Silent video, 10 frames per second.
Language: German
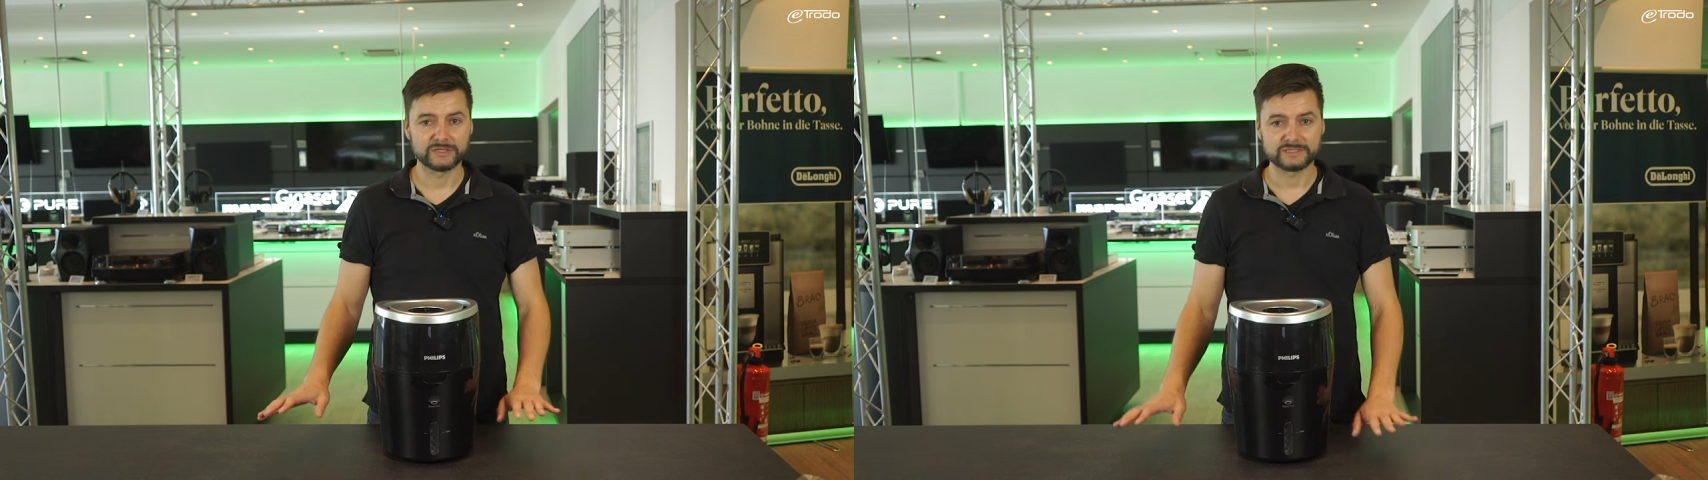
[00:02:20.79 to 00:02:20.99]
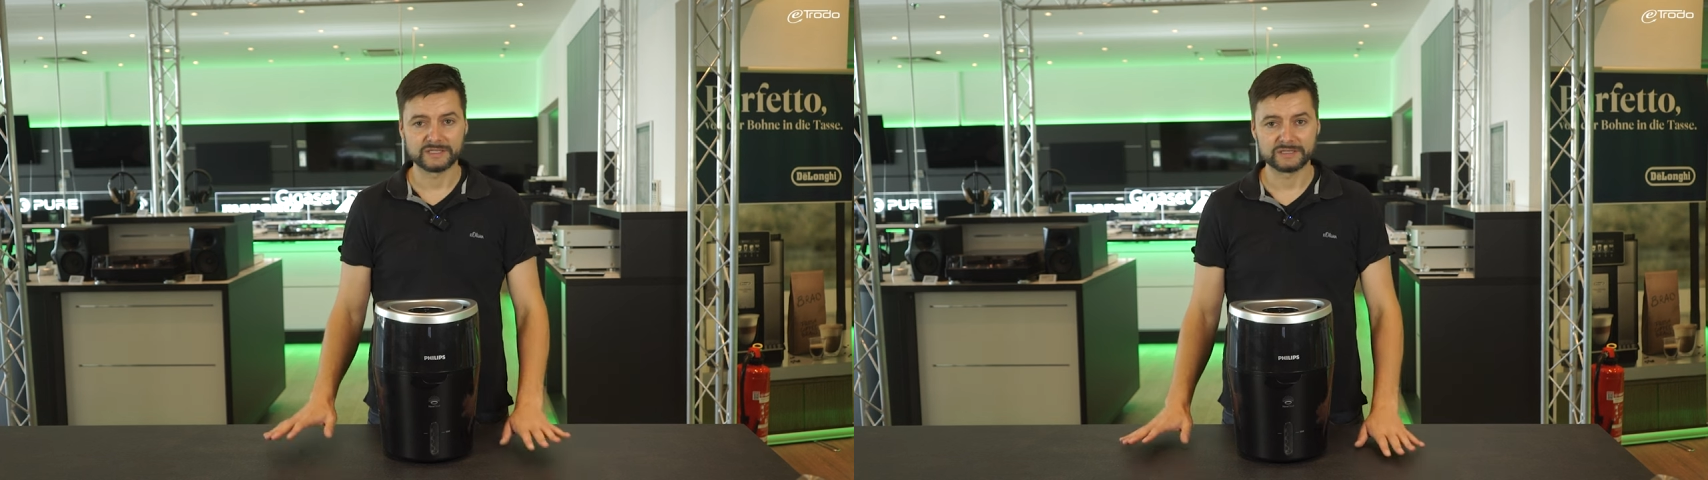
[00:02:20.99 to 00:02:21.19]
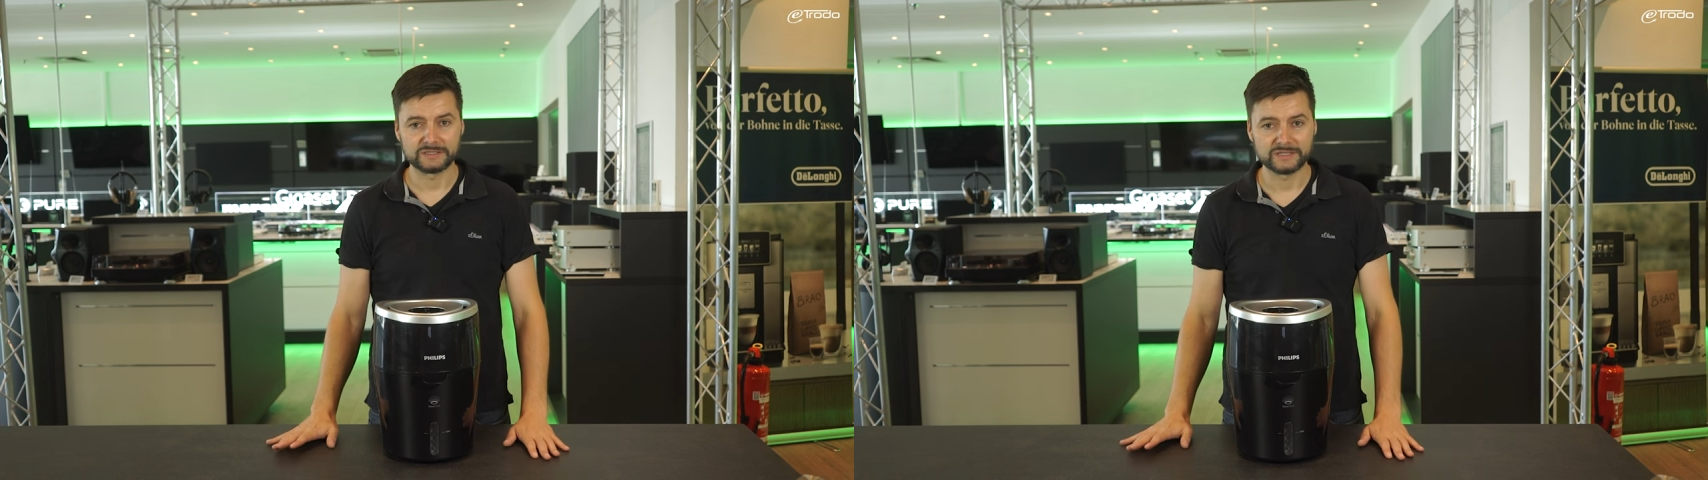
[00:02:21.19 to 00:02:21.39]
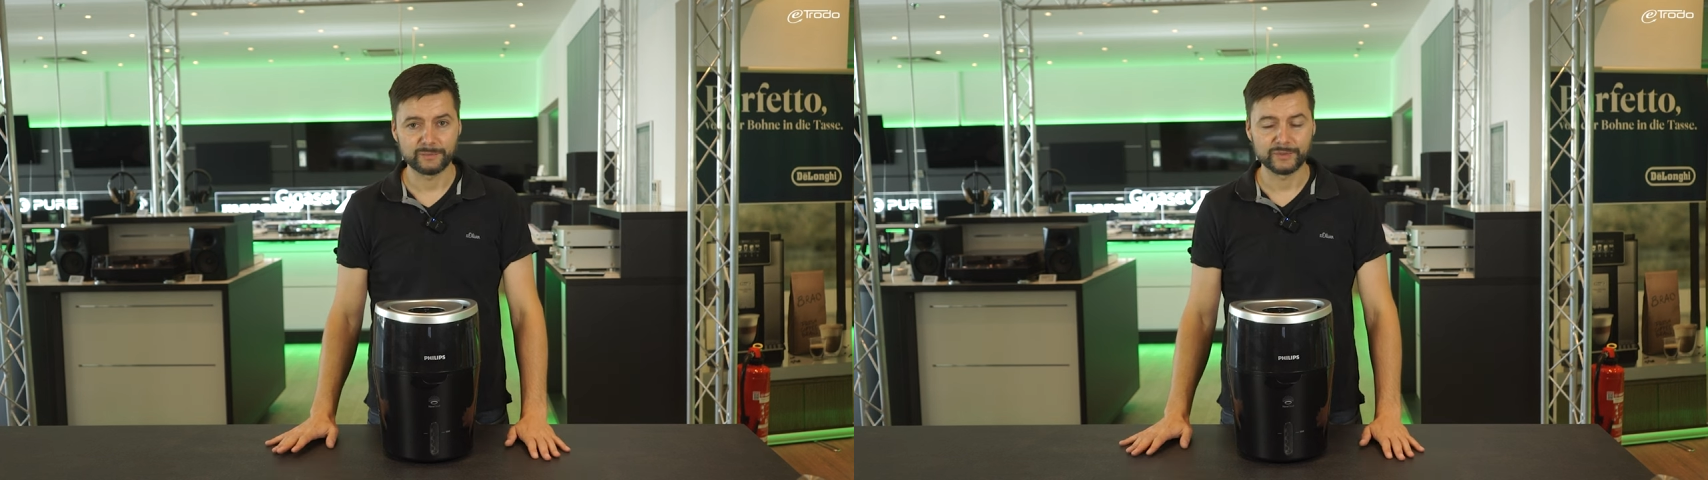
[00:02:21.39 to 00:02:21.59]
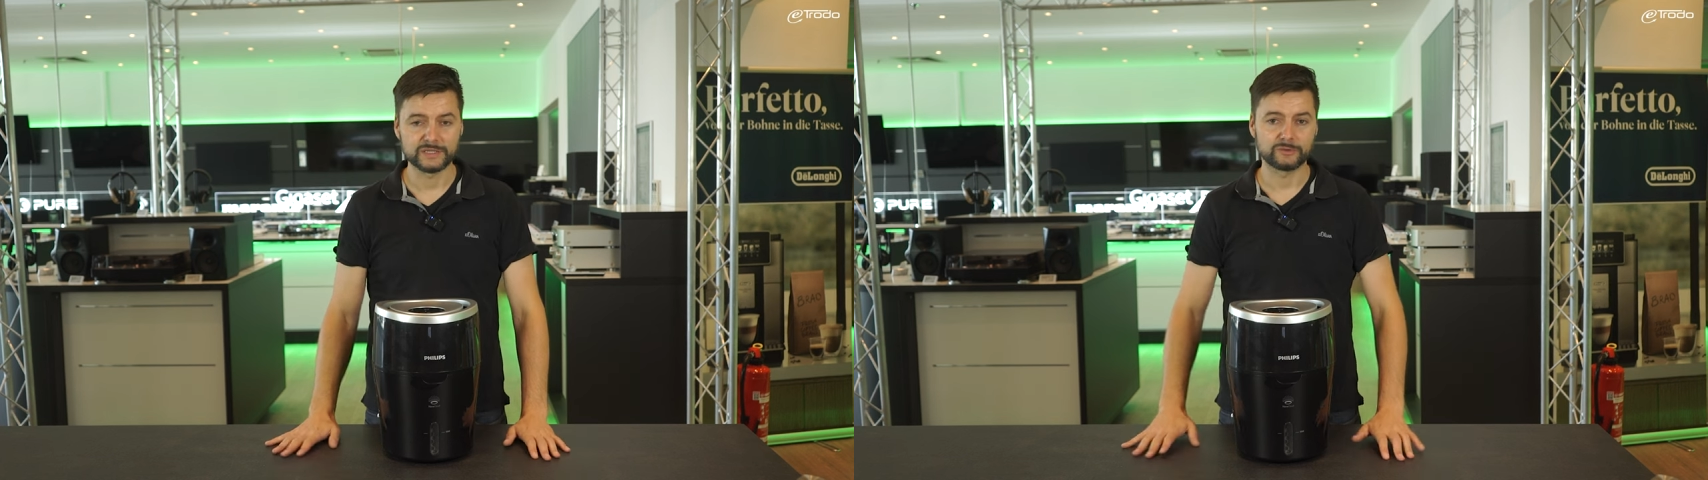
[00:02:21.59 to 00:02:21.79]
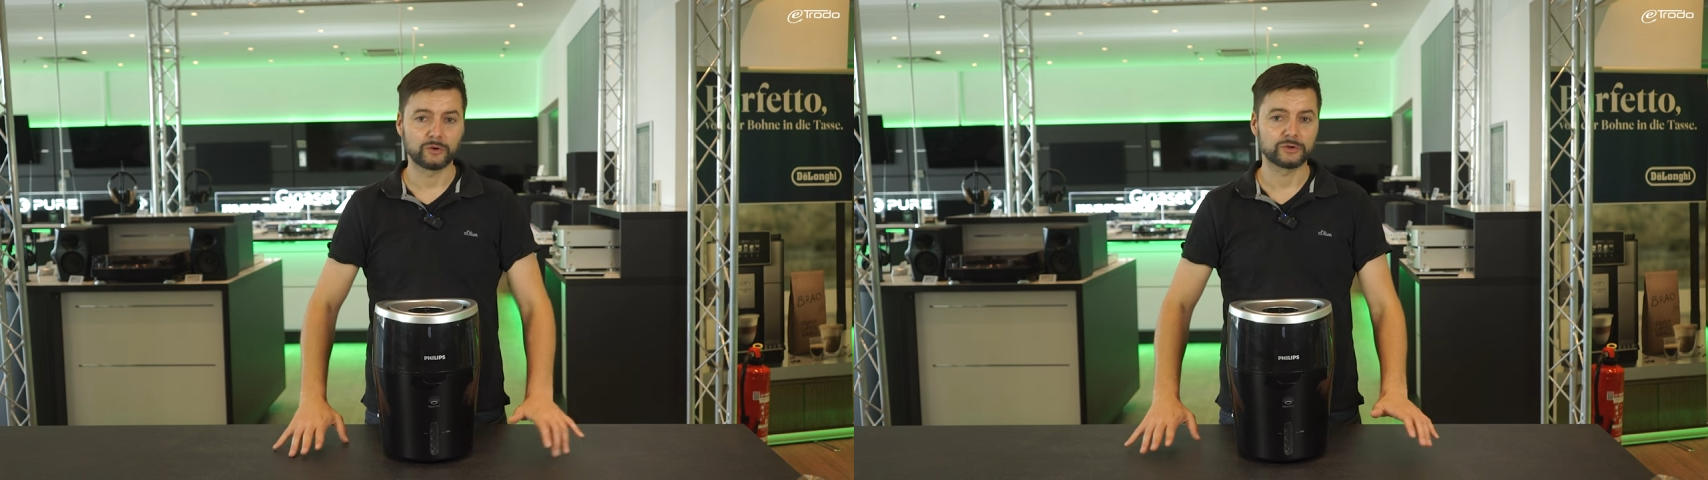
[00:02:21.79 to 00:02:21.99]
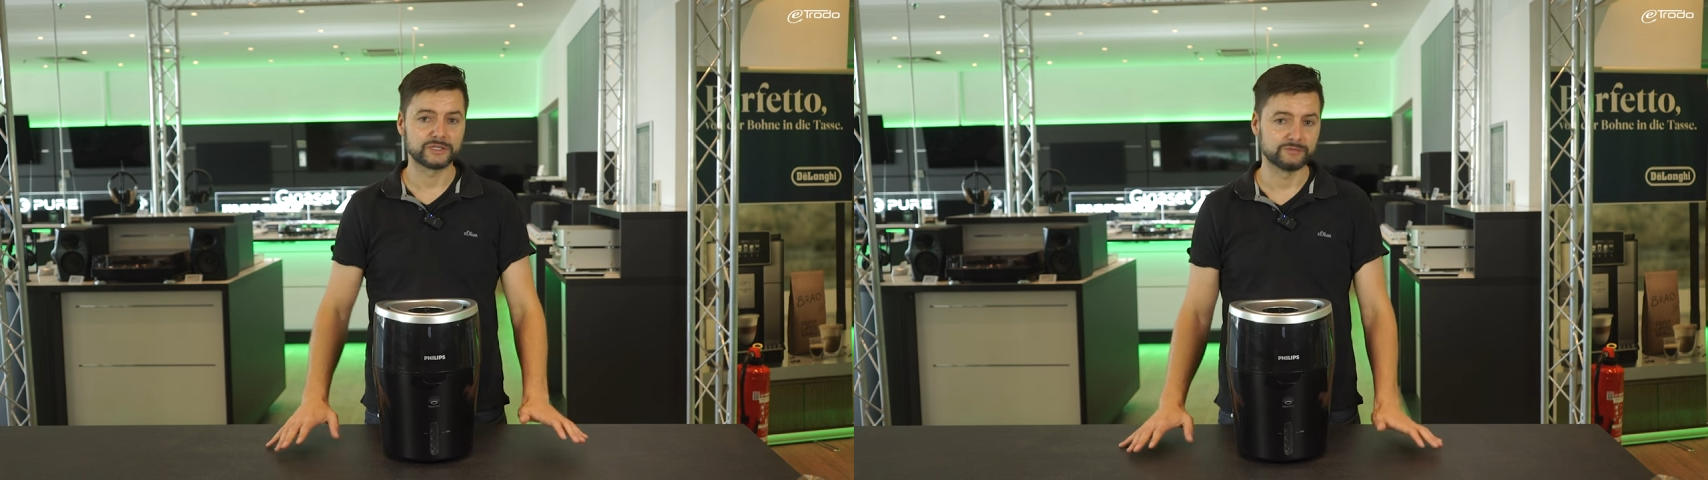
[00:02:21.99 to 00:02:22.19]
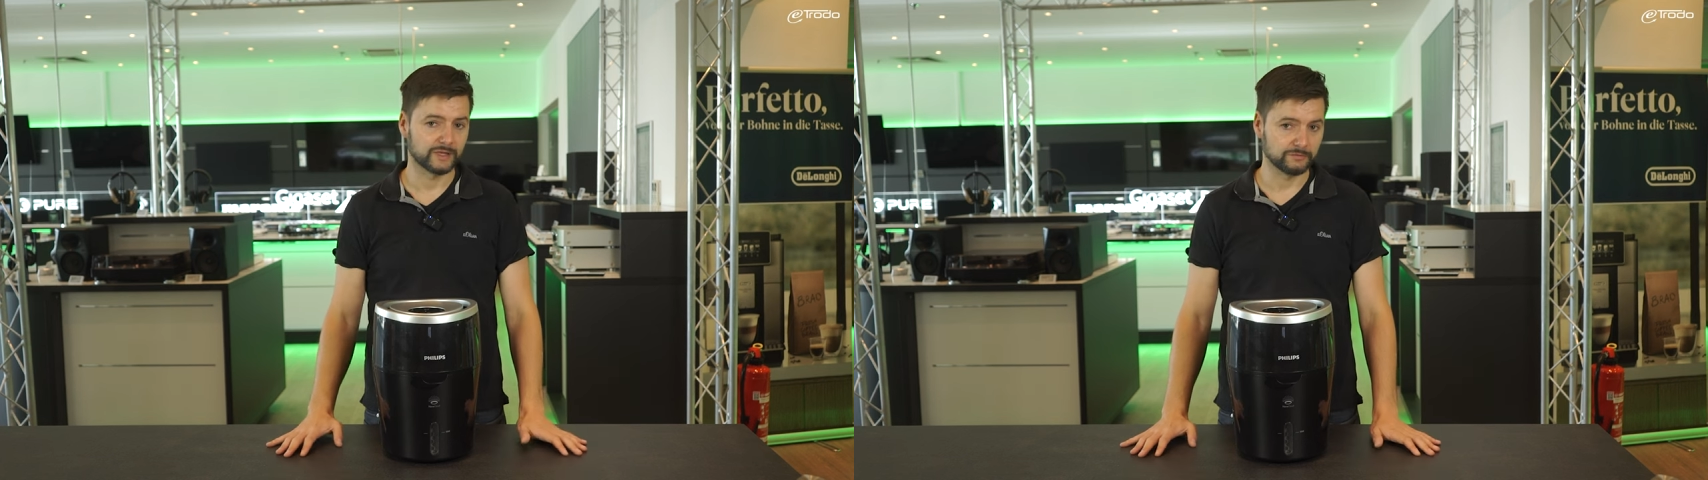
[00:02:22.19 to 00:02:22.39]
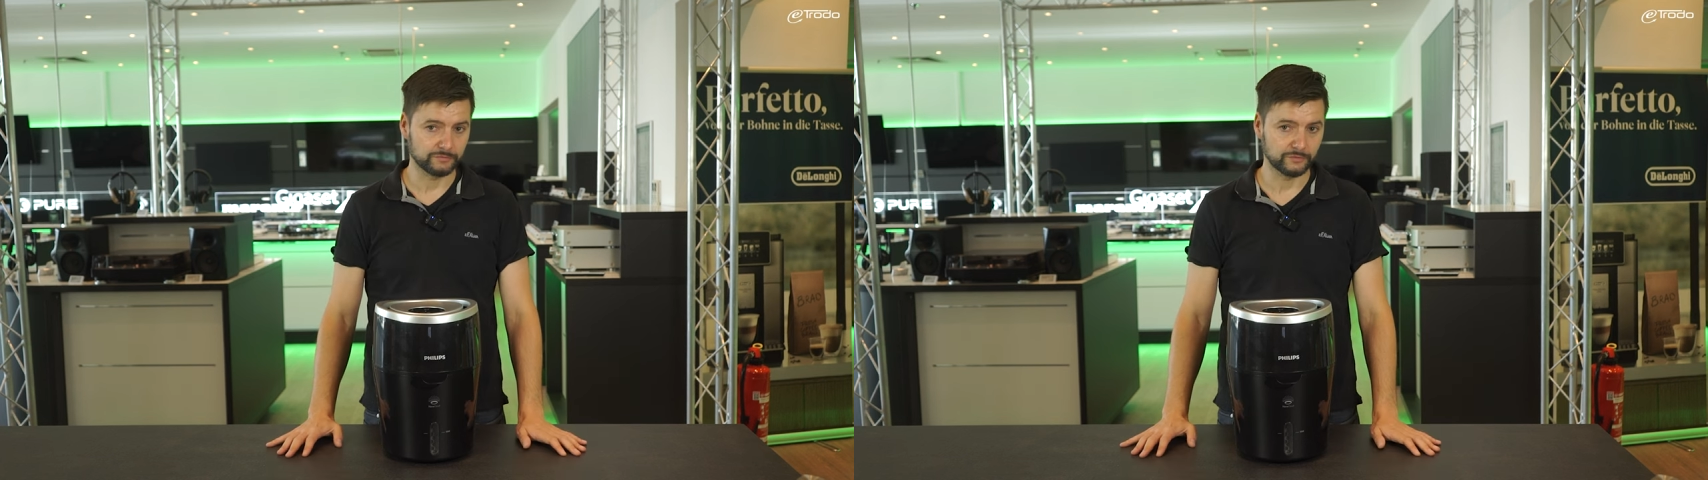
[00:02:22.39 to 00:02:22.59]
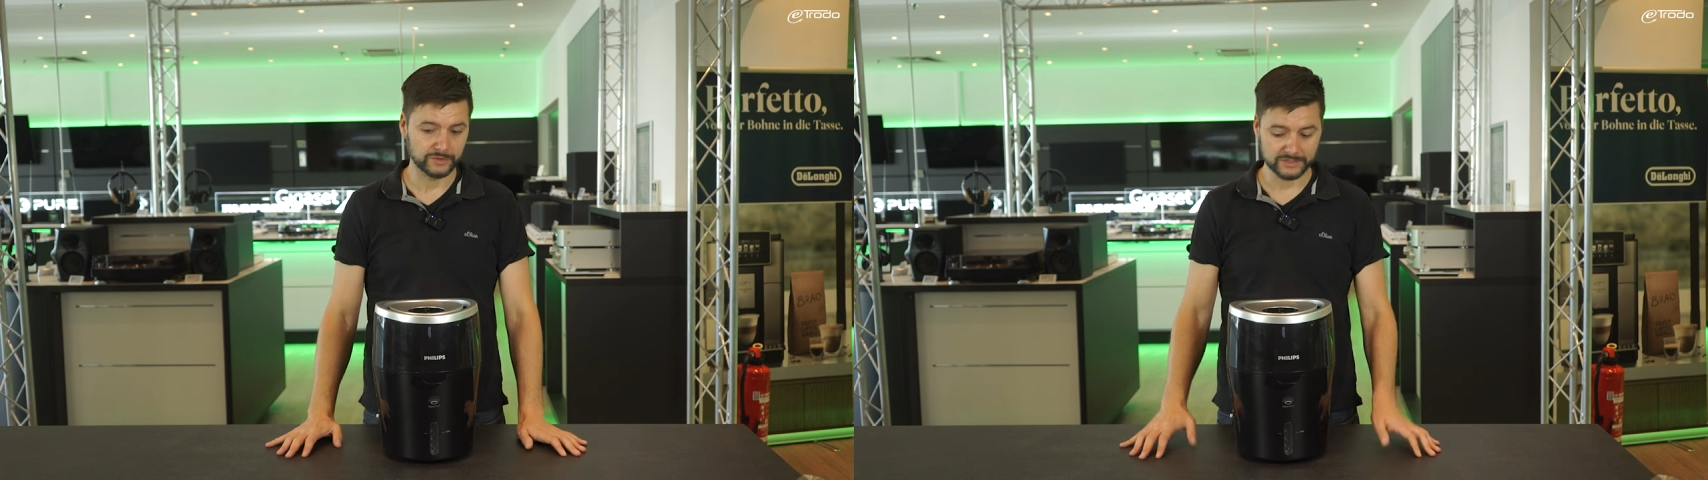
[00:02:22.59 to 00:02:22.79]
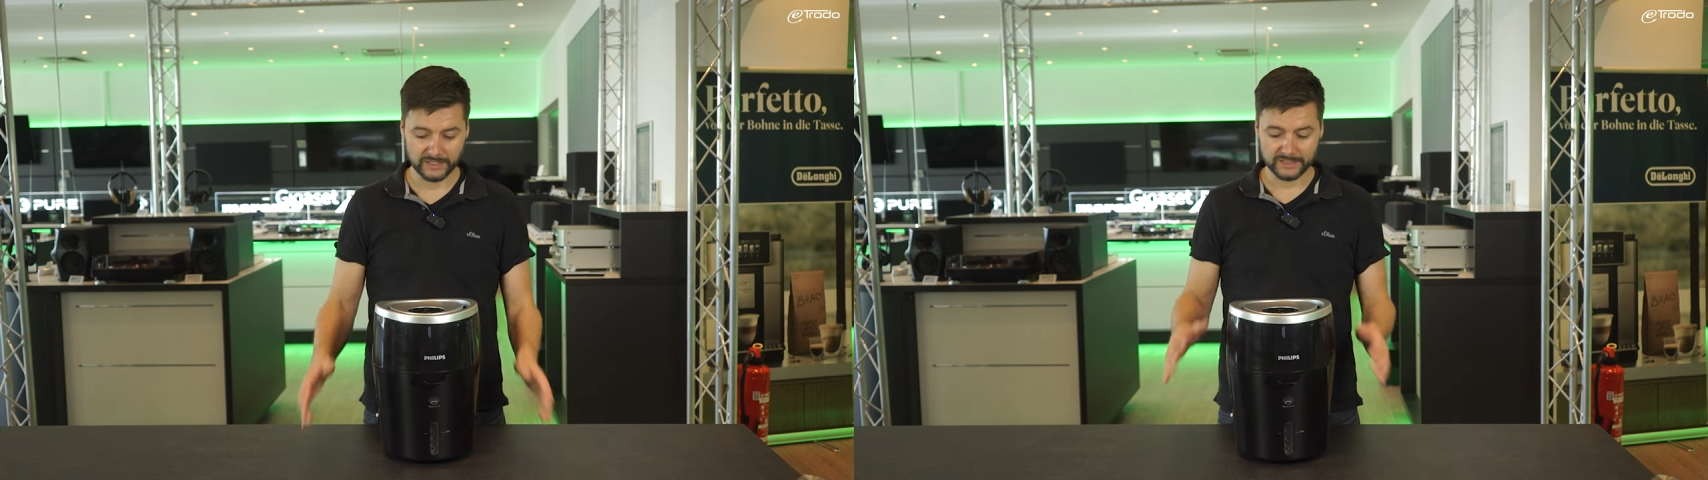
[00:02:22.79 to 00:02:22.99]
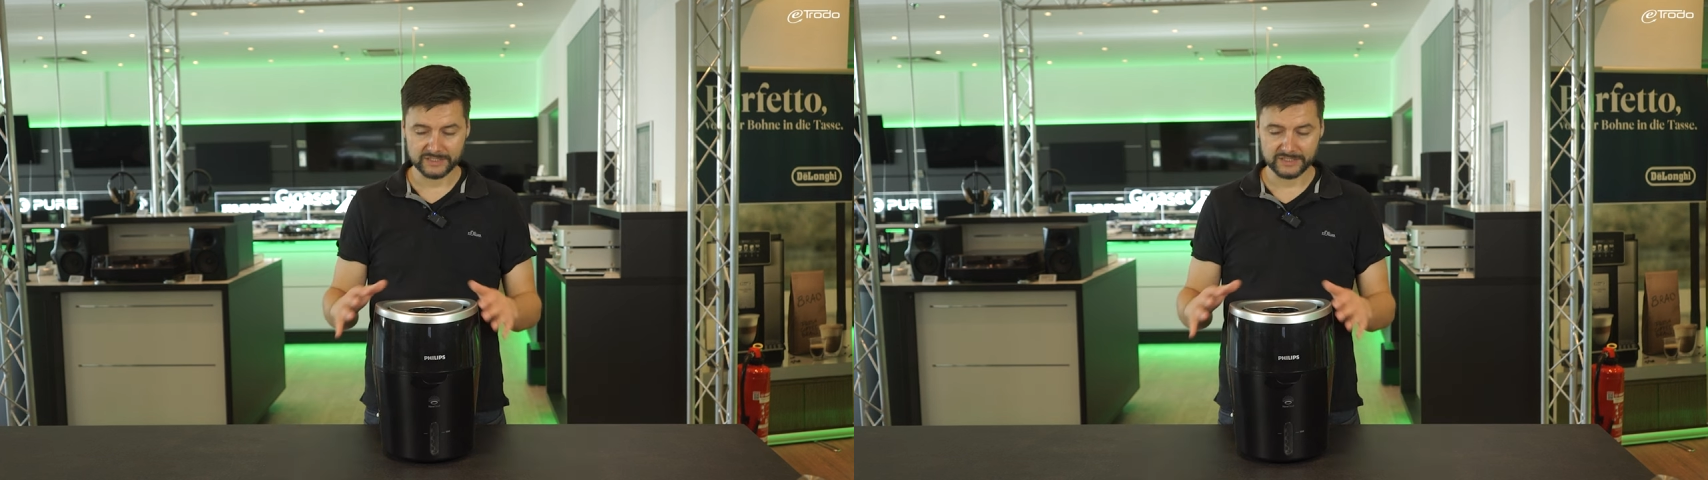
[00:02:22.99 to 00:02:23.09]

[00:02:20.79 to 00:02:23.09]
es geht in die Teppiche, auch die werden feucht.